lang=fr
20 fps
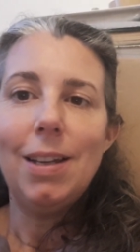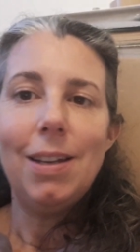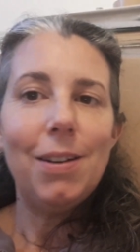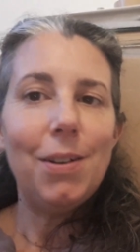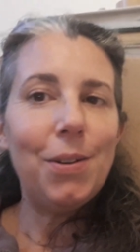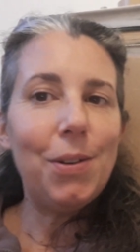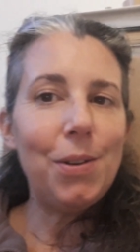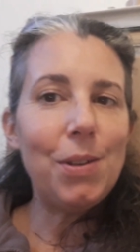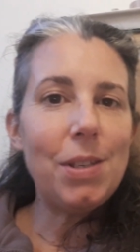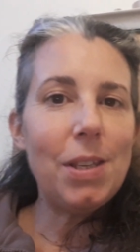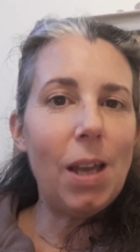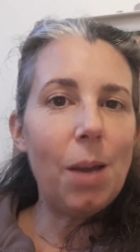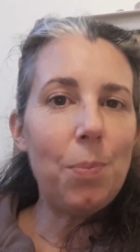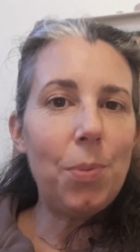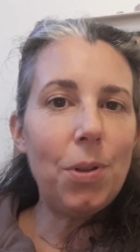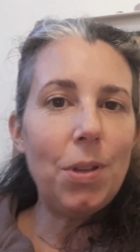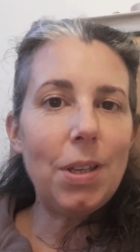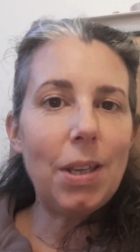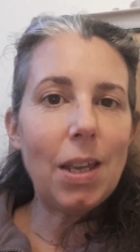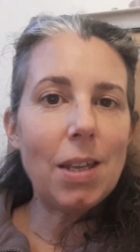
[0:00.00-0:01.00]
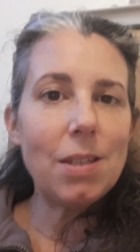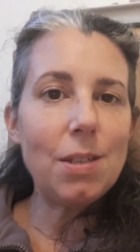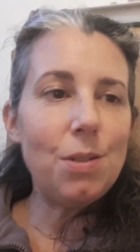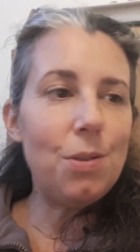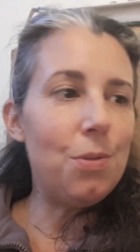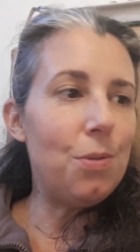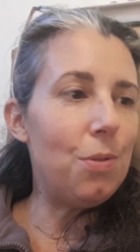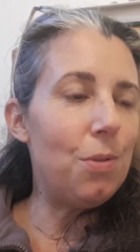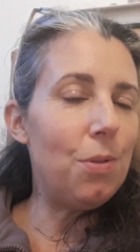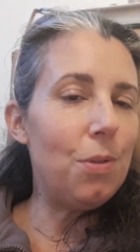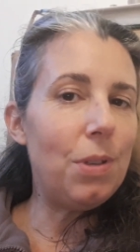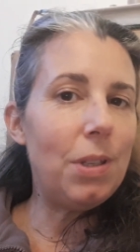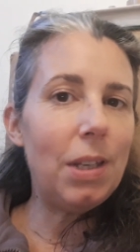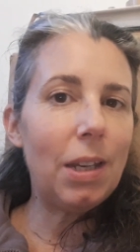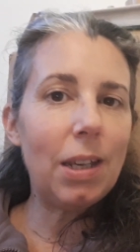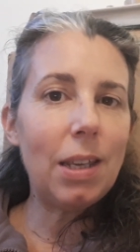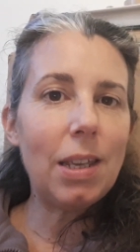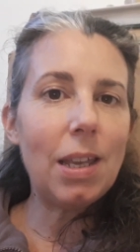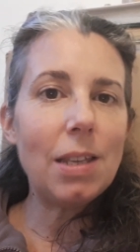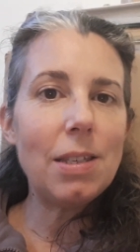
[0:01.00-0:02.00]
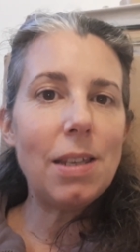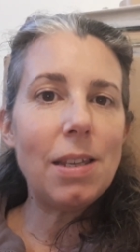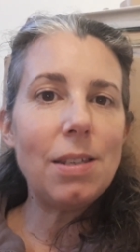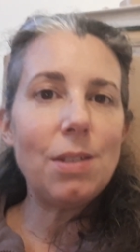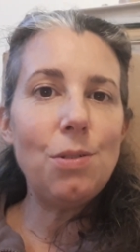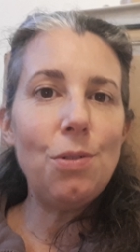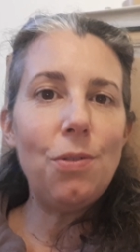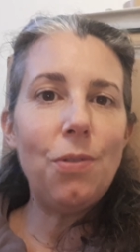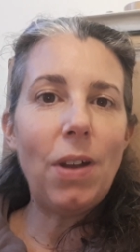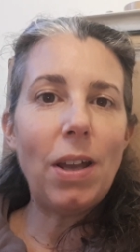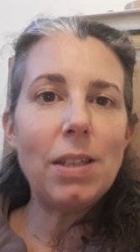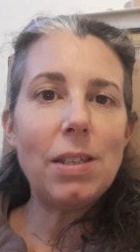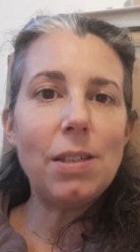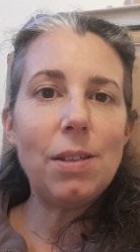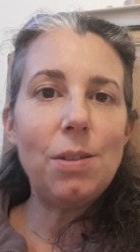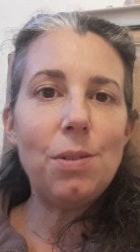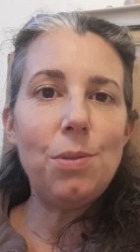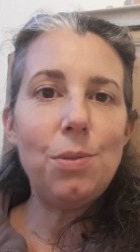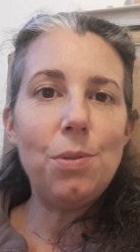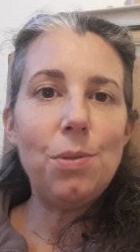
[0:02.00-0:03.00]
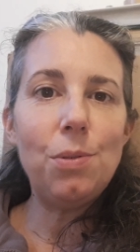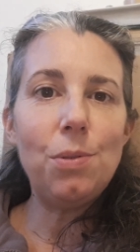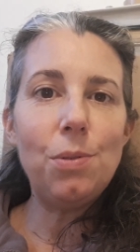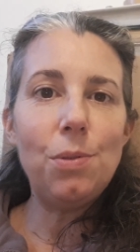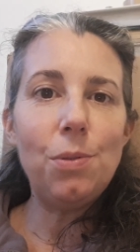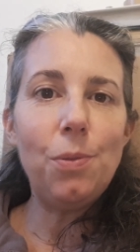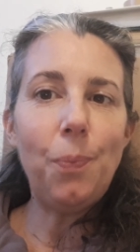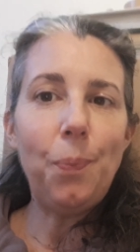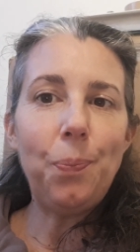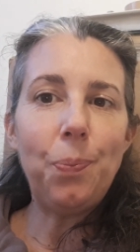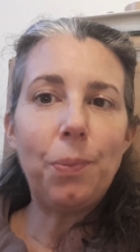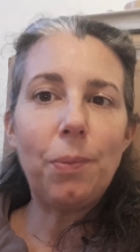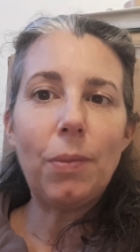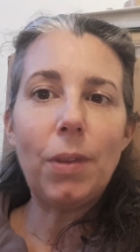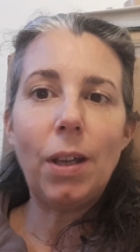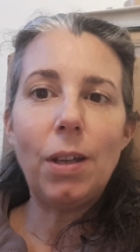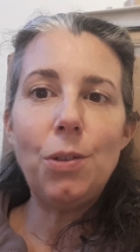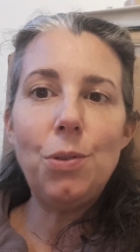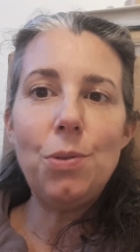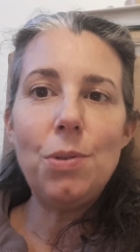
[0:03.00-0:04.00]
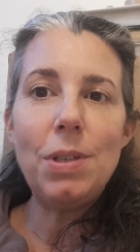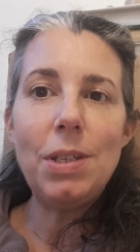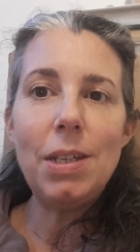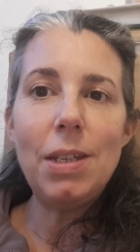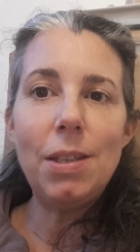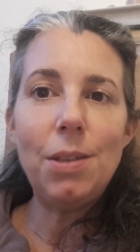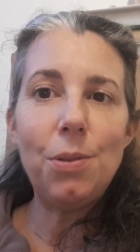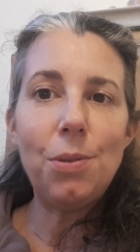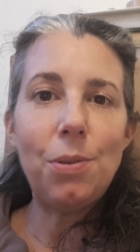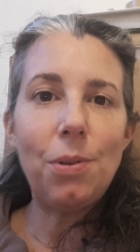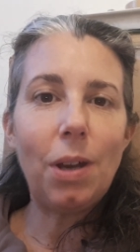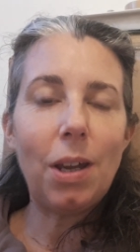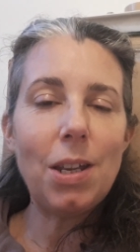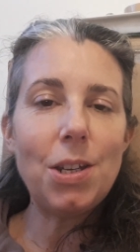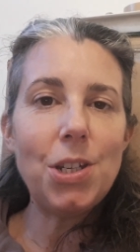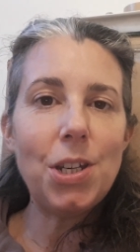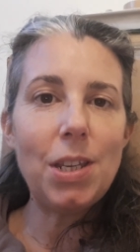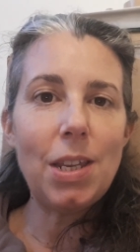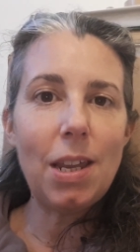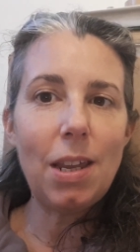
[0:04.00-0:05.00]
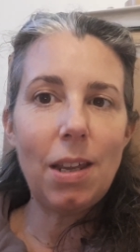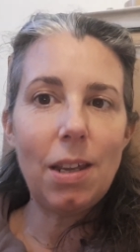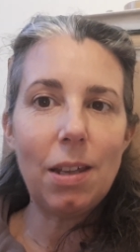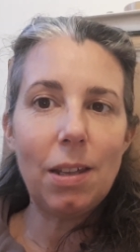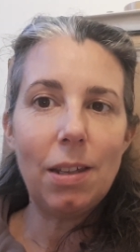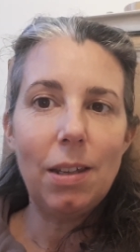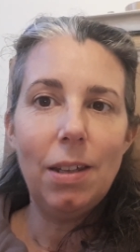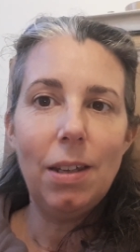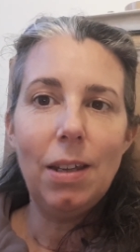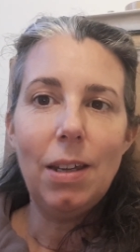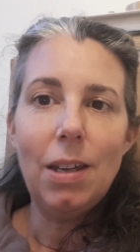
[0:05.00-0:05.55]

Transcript: Euh, c'est un podcast de Thierry Casasnovas du, du site Régénère.